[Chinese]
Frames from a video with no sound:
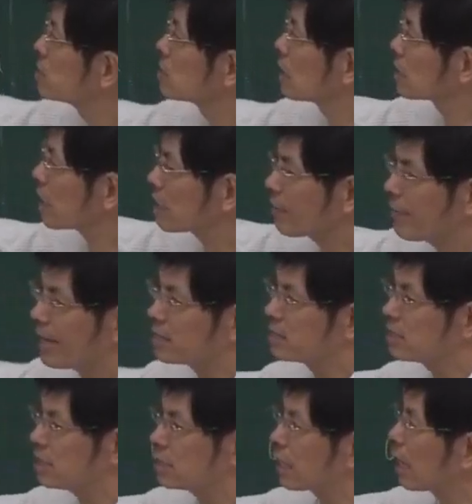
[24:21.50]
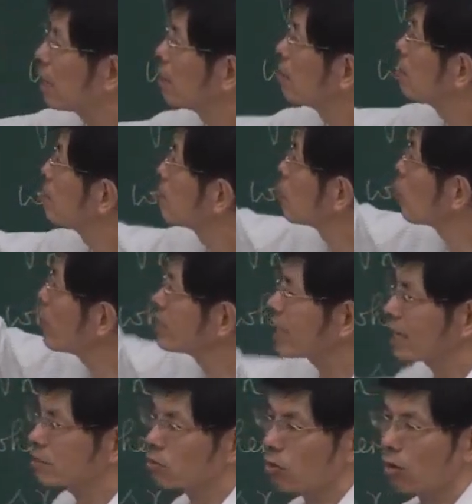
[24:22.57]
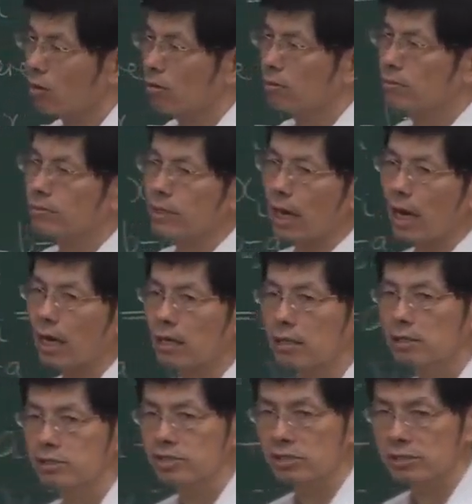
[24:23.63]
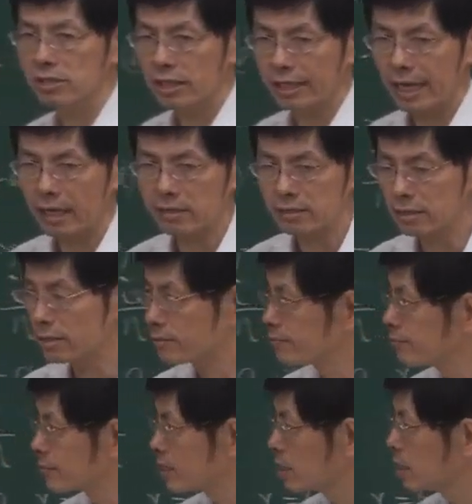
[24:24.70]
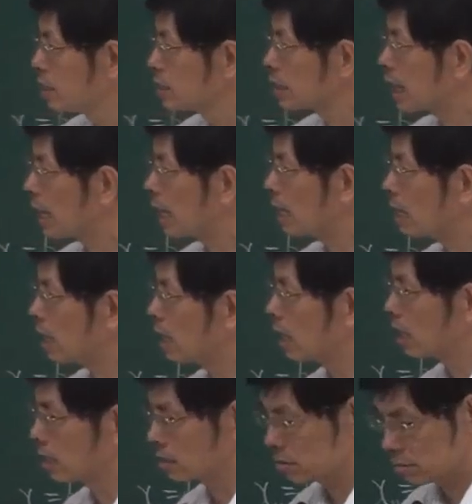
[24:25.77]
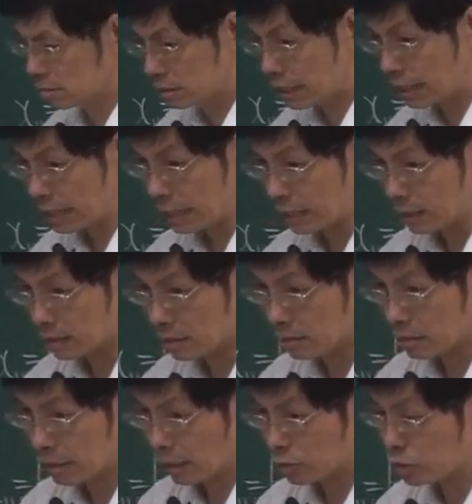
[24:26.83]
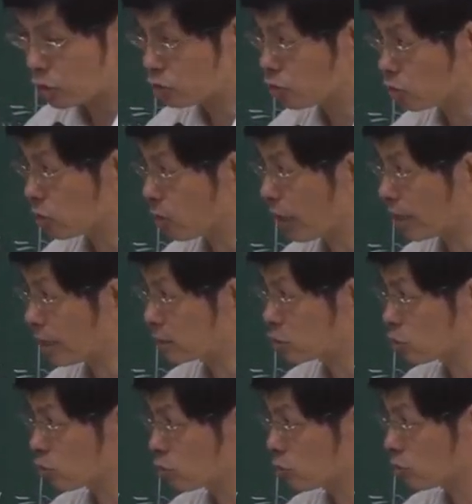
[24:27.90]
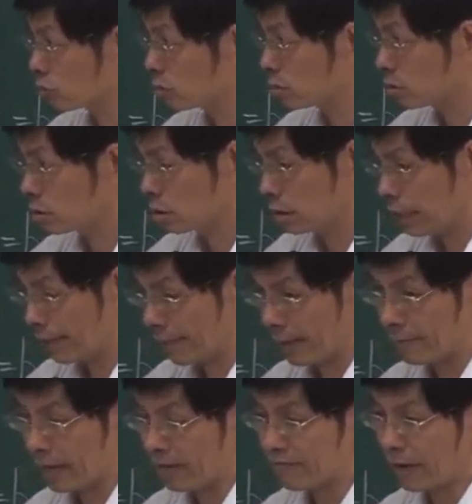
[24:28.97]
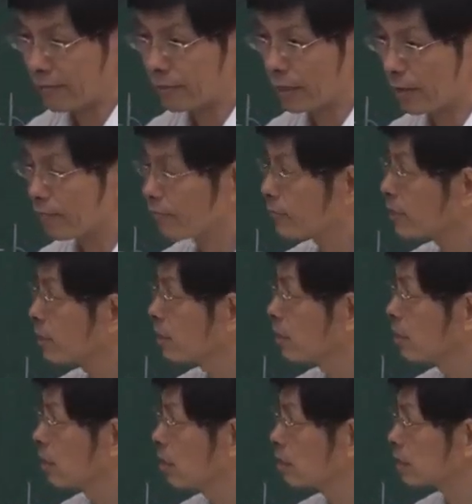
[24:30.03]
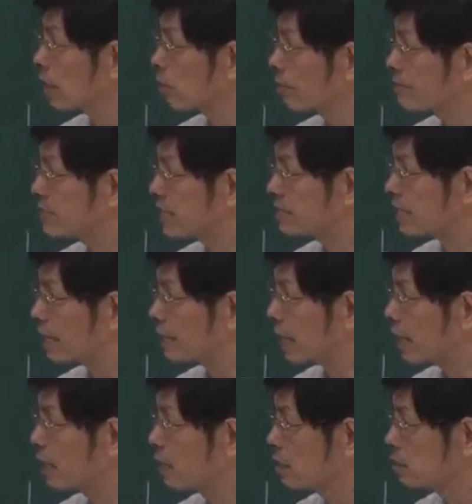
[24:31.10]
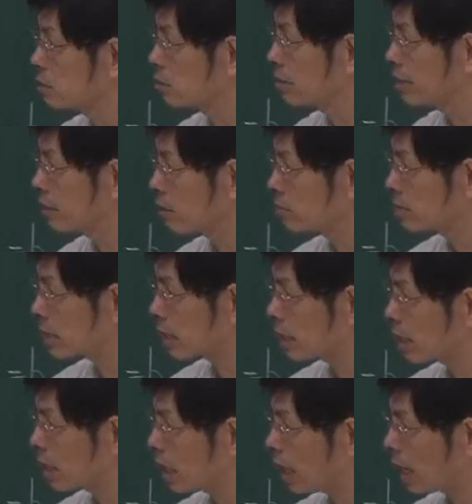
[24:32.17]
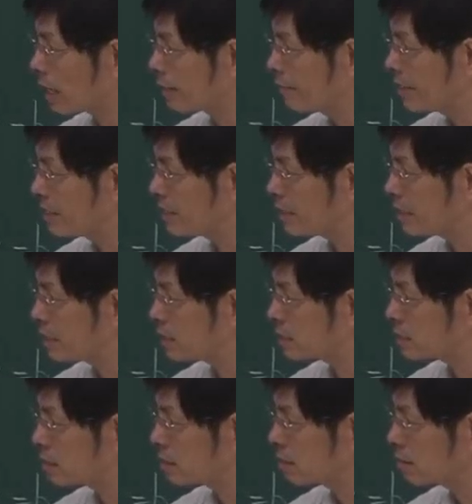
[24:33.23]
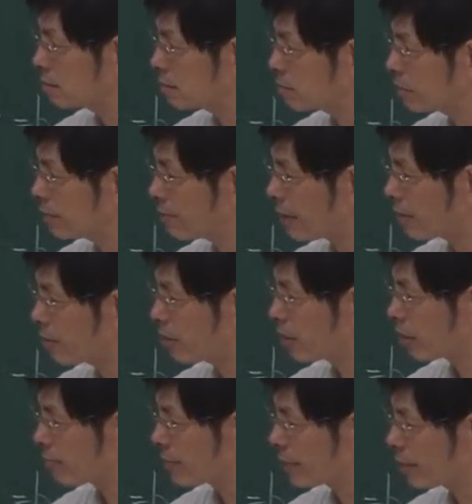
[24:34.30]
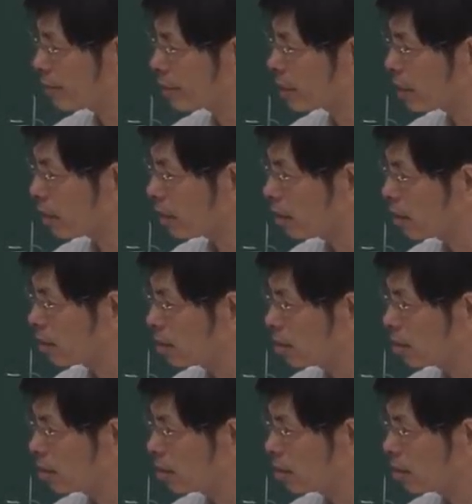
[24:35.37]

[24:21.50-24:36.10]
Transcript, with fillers: 使得它的面积呢不会太多，啊，是这个样子。那呃，这里要叙述的话呢，就也蛮麻烦的。那我们现在呢，就利用这个 Archimedes Riemann theorem 呢，有一个。